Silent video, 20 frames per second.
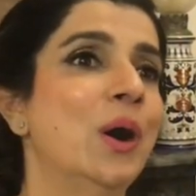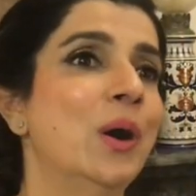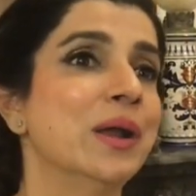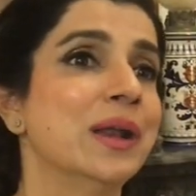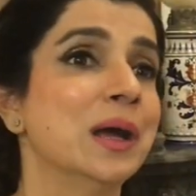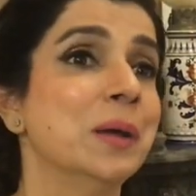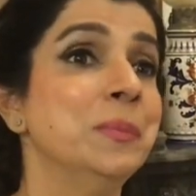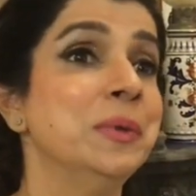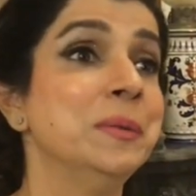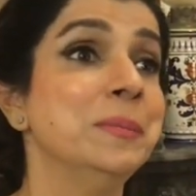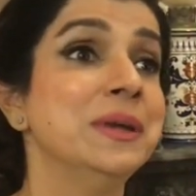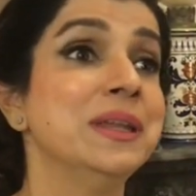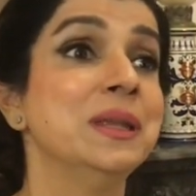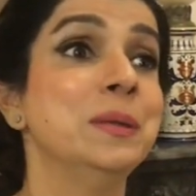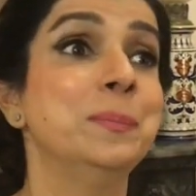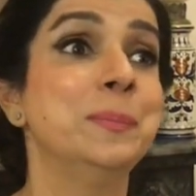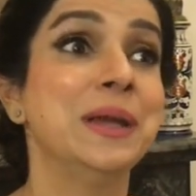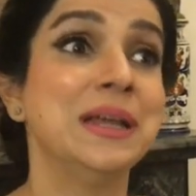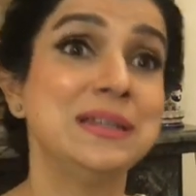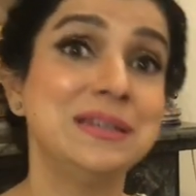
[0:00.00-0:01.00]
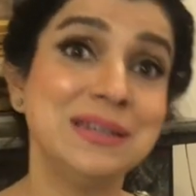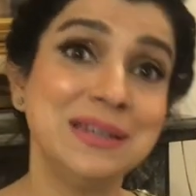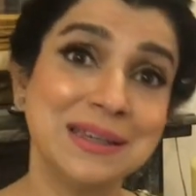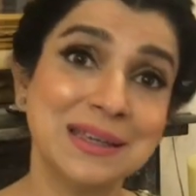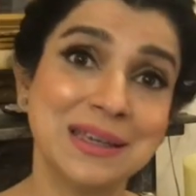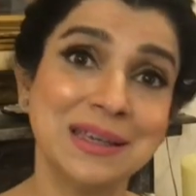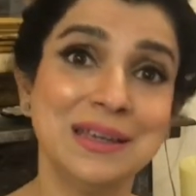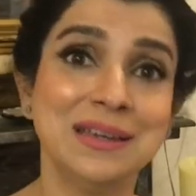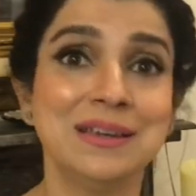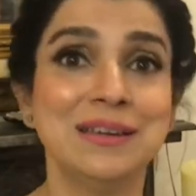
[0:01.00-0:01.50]
और अभी मेरी बेटी
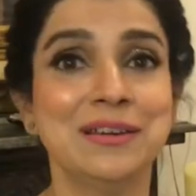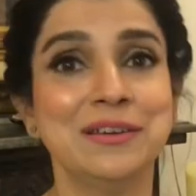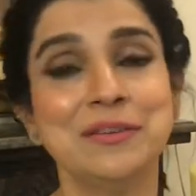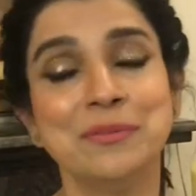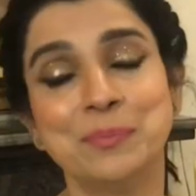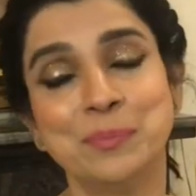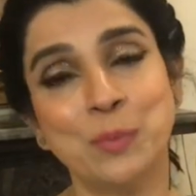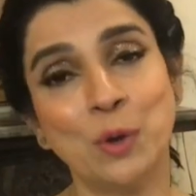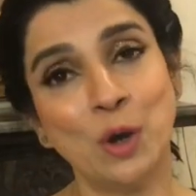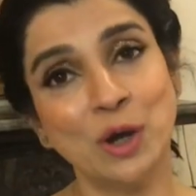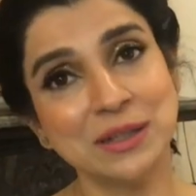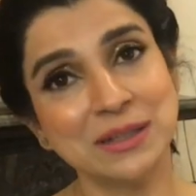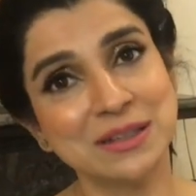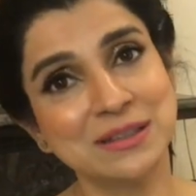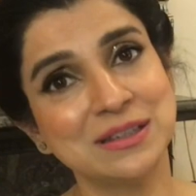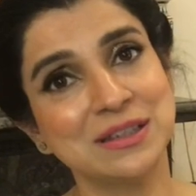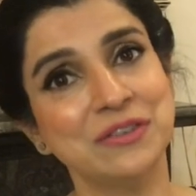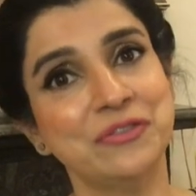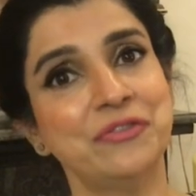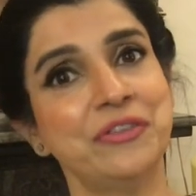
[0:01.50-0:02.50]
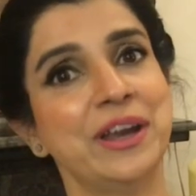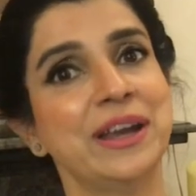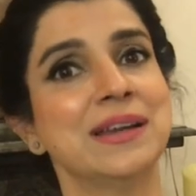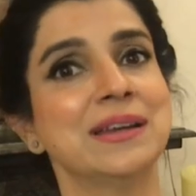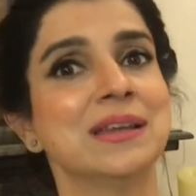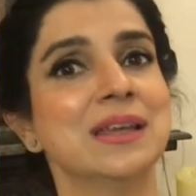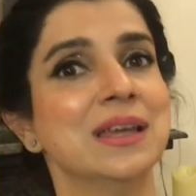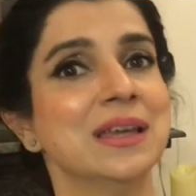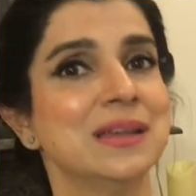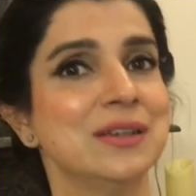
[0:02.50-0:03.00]
की बहुत अच्छी
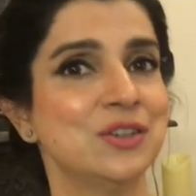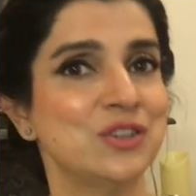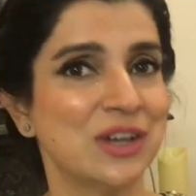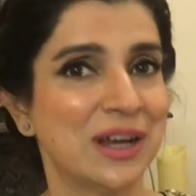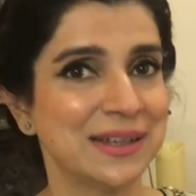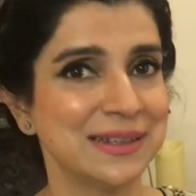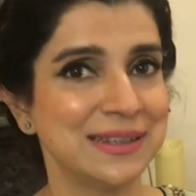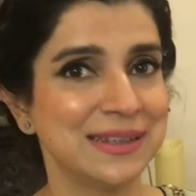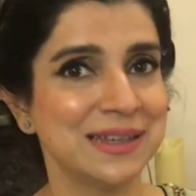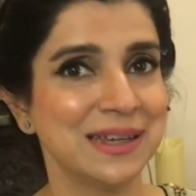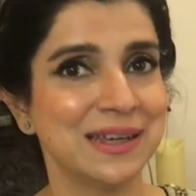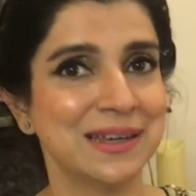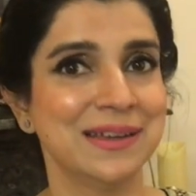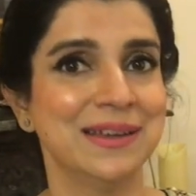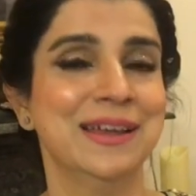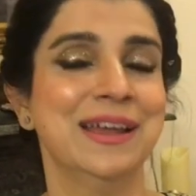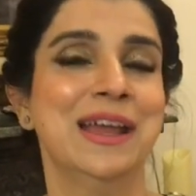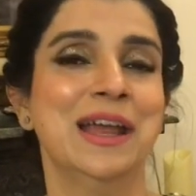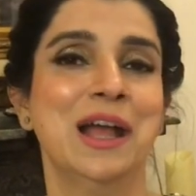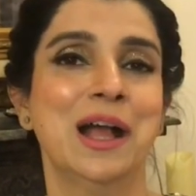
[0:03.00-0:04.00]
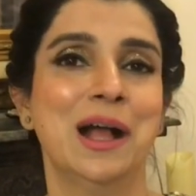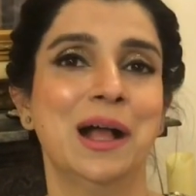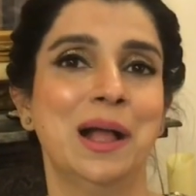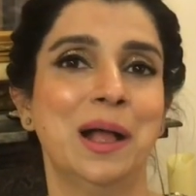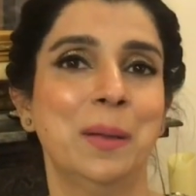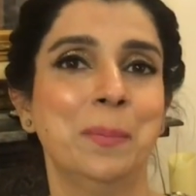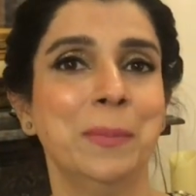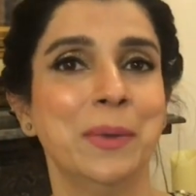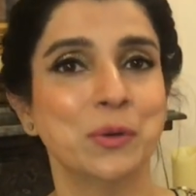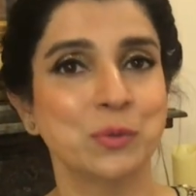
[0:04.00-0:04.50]
फ्रेंड की शादी है
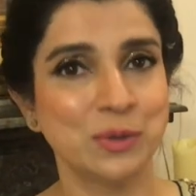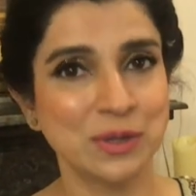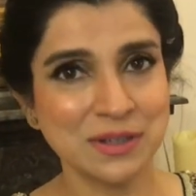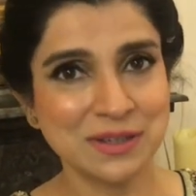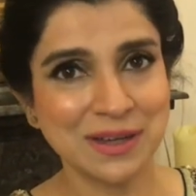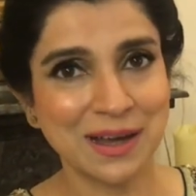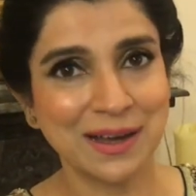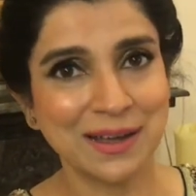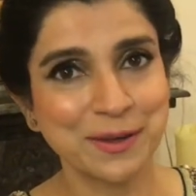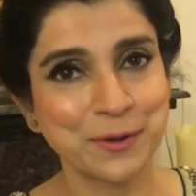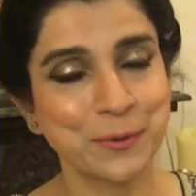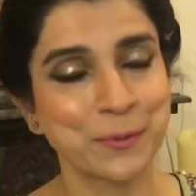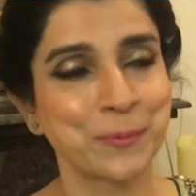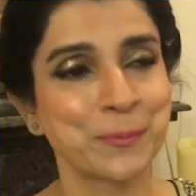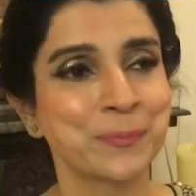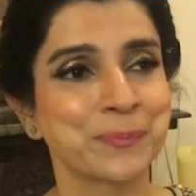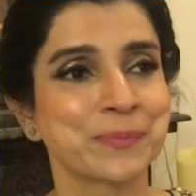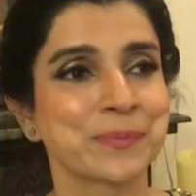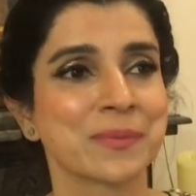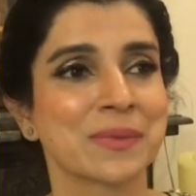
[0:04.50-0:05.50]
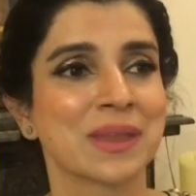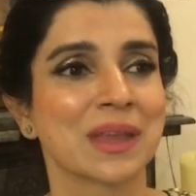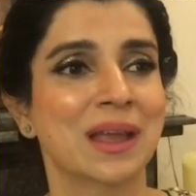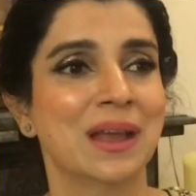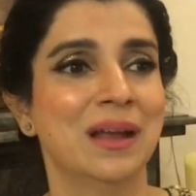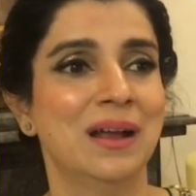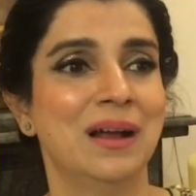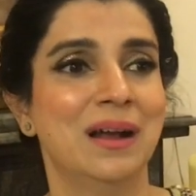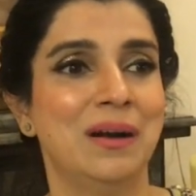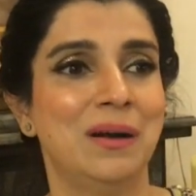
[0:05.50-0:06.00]
अब मैं उधर जा रही हूँ
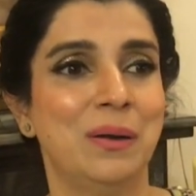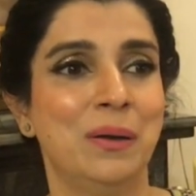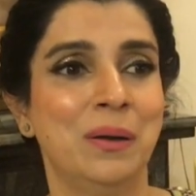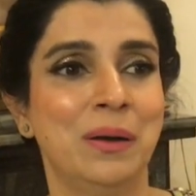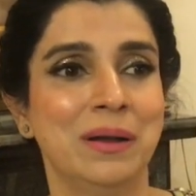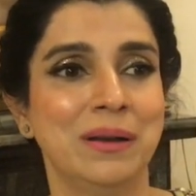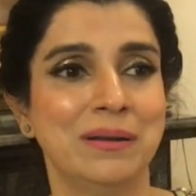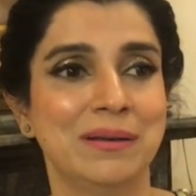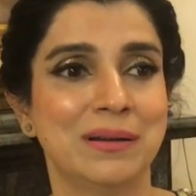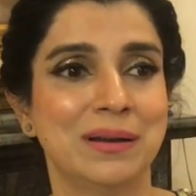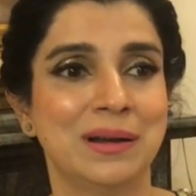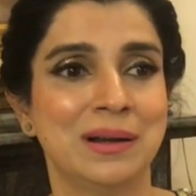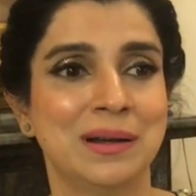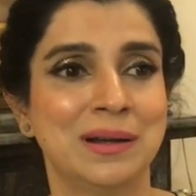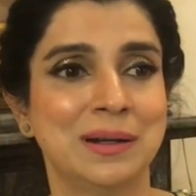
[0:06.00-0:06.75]
और